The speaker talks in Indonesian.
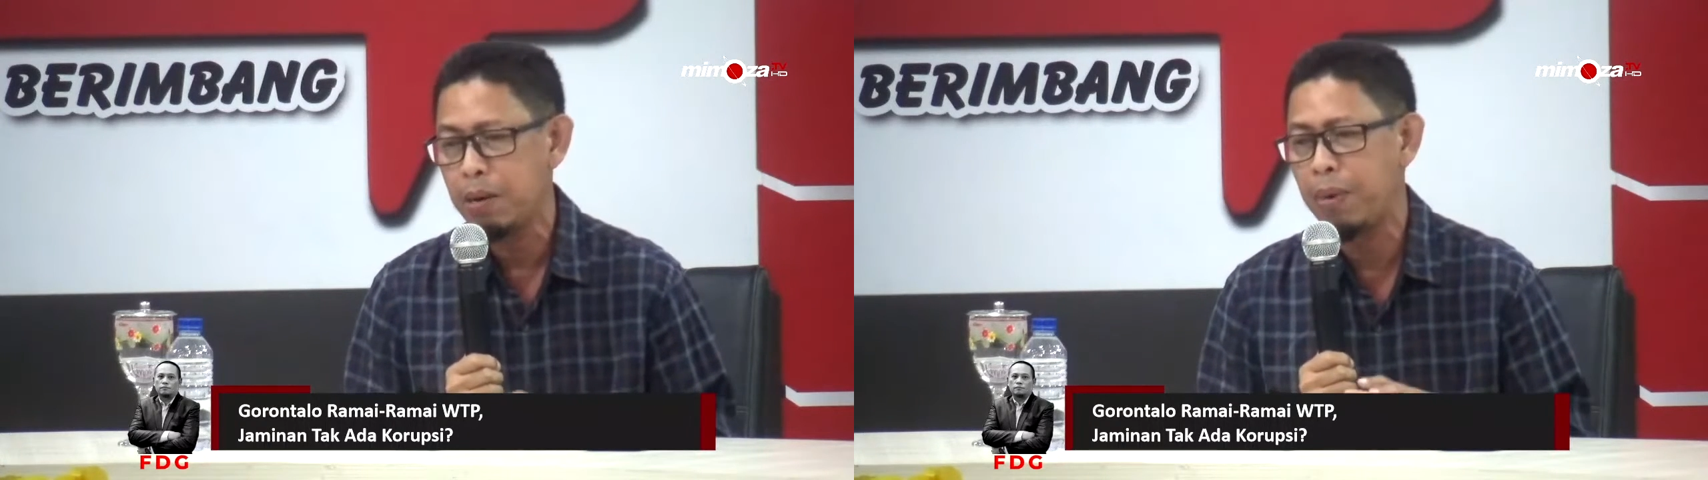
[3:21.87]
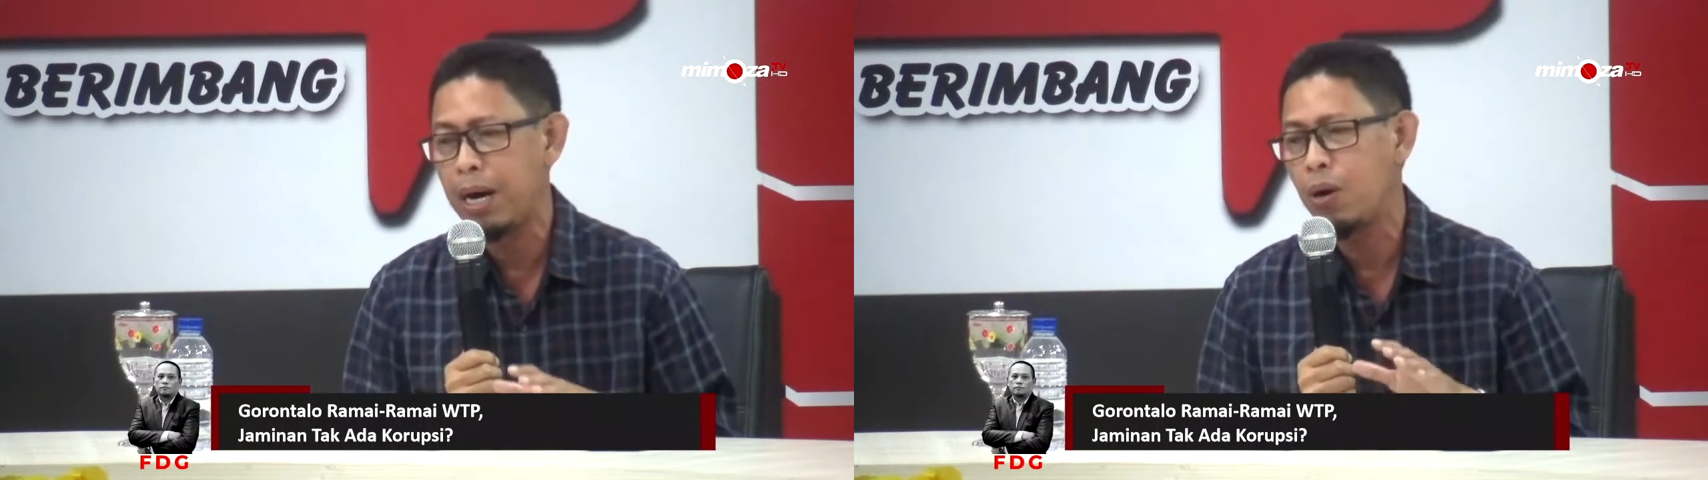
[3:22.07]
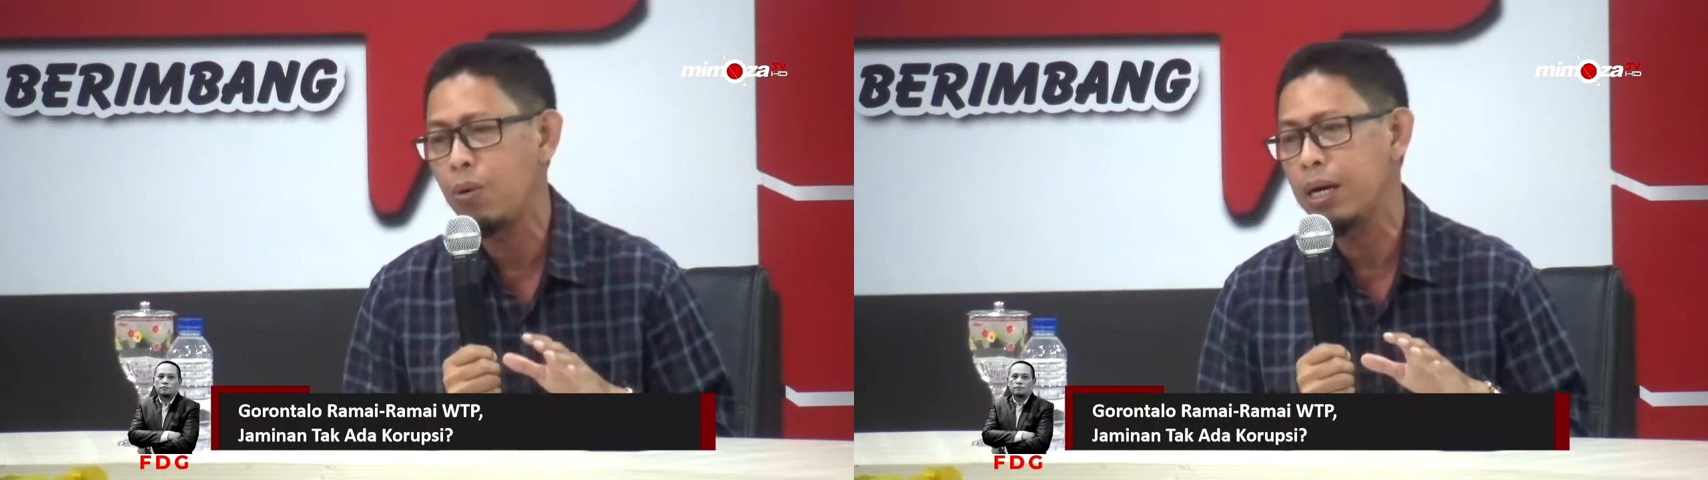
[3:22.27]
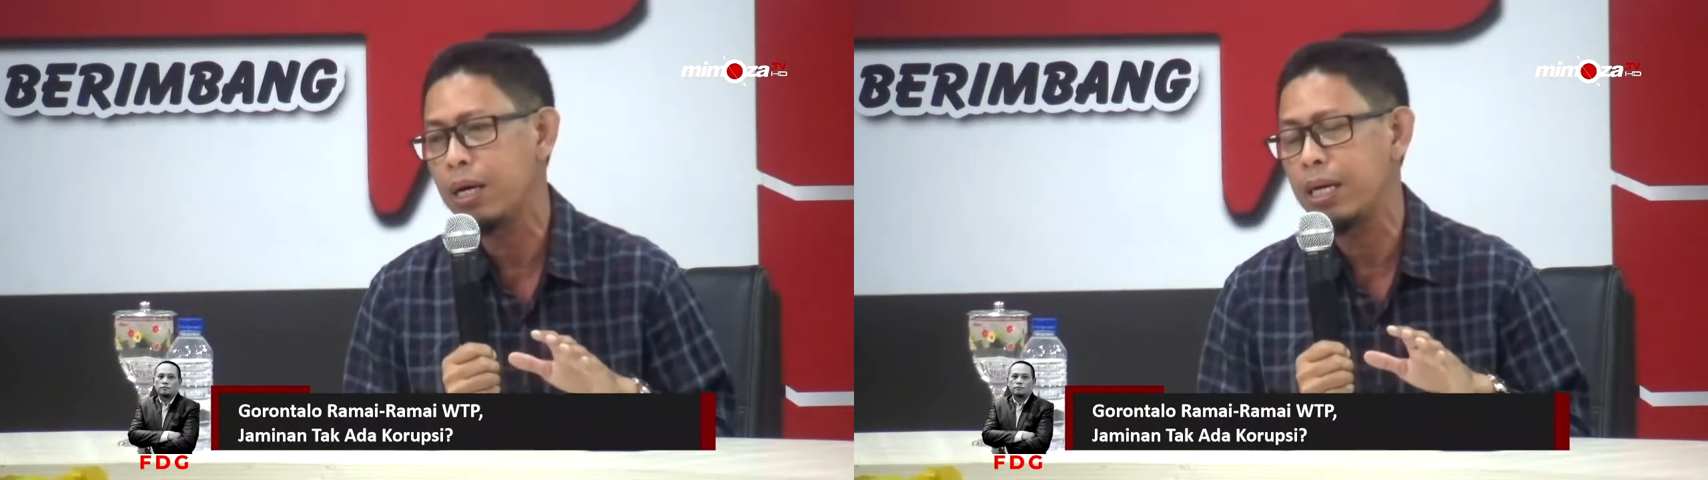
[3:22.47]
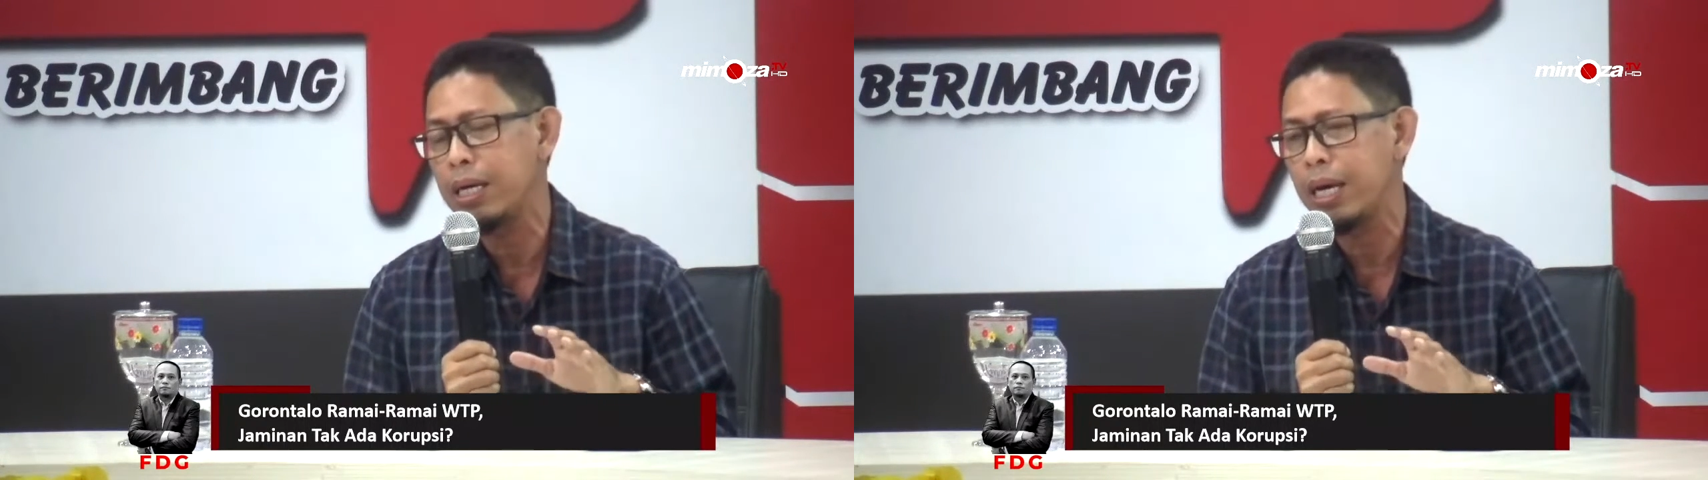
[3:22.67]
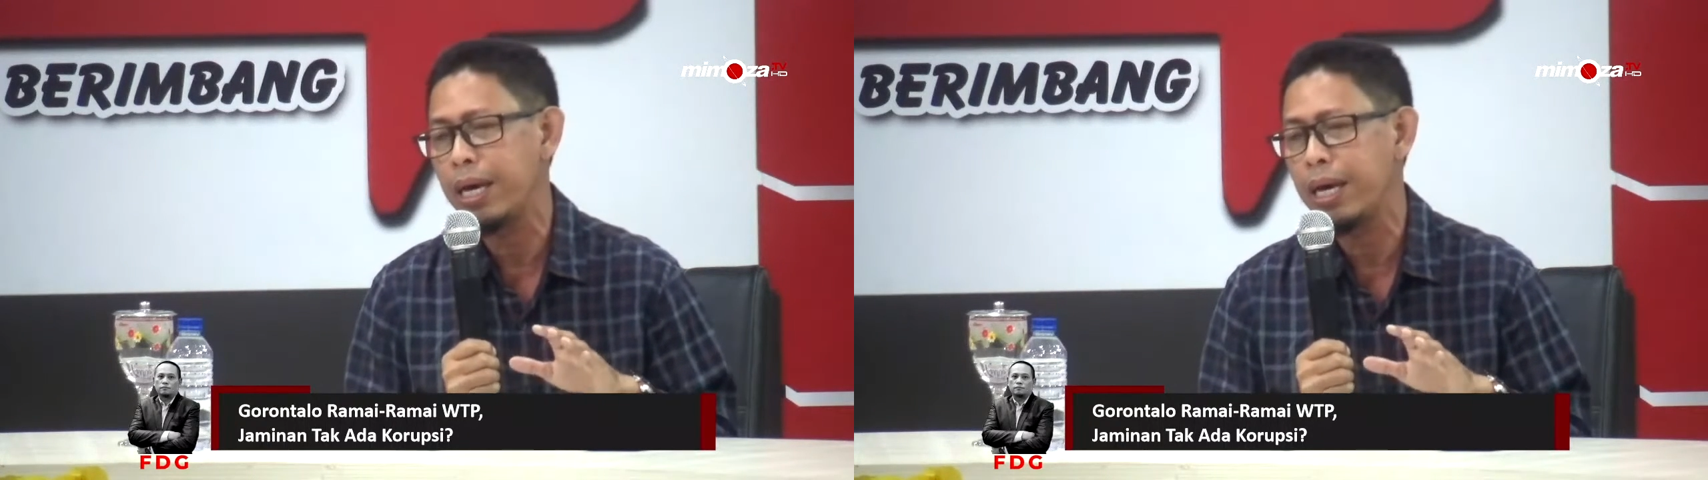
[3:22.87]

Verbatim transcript: bahwa